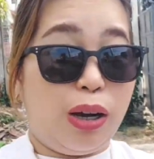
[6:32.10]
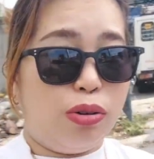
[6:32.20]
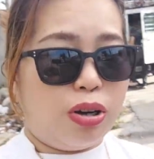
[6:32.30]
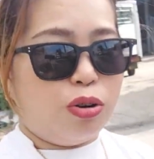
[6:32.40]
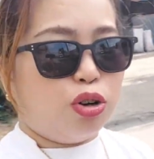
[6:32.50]
ako
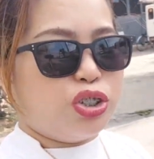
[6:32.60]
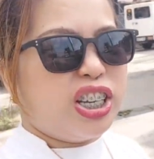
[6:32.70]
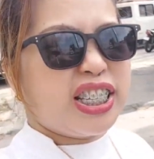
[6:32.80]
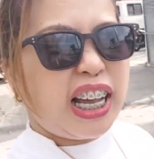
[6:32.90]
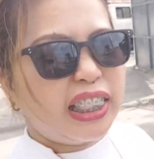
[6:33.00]
ng kotse.
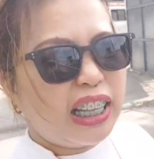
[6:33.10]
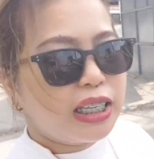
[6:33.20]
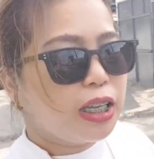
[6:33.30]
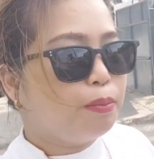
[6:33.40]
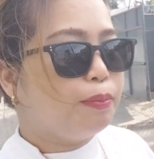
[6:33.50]
Sakit na
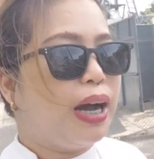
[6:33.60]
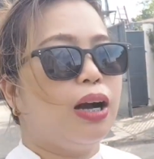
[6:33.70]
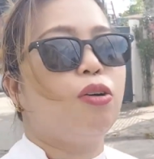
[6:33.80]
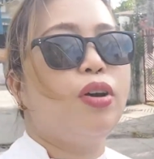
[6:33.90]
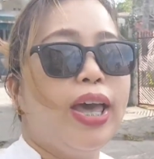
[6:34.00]
kasi ng paa
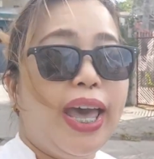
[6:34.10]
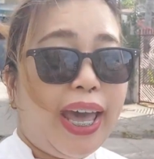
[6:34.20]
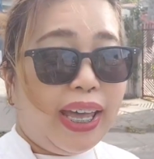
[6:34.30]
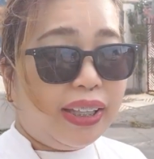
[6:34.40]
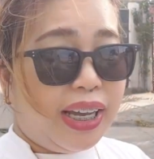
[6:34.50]
ko.
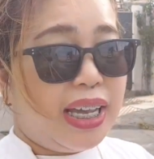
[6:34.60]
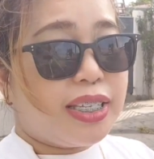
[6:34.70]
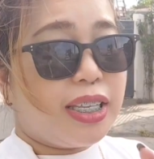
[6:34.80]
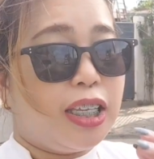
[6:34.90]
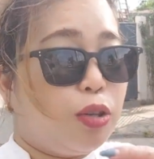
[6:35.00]
And guys,
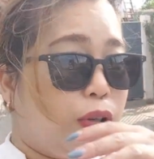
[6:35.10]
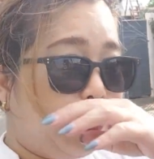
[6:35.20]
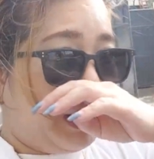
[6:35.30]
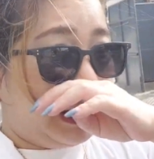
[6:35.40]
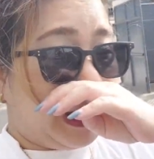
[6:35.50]
nandito
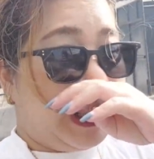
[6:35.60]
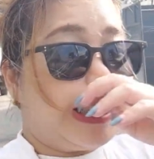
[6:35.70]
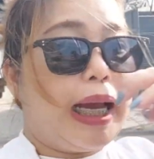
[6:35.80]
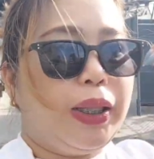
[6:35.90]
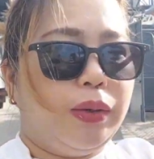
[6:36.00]
pala tayo
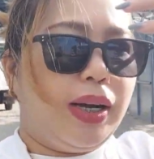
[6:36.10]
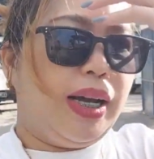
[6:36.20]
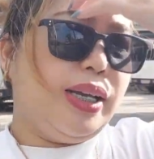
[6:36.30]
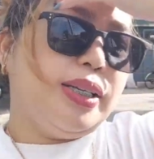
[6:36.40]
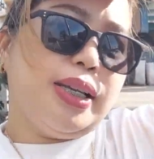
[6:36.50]
sa ano
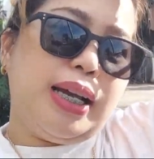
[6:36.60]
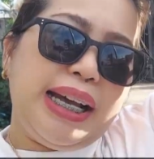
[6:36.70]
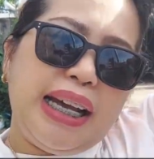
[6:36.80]
guys, sa